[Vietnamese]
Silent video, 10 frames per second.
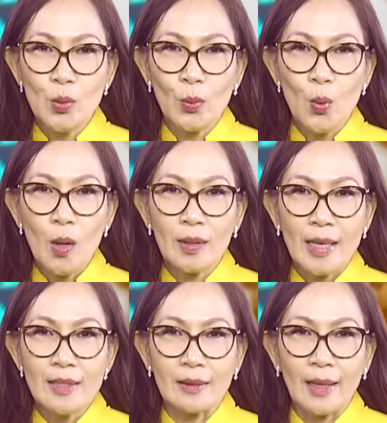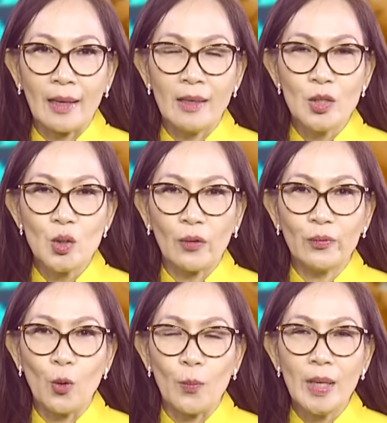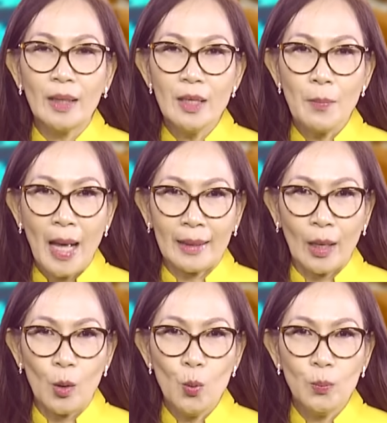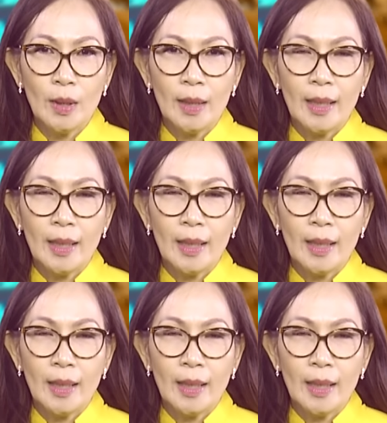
Trung Quốc đã trở thành lựa chọn phổ biến thứ ba tại Úc,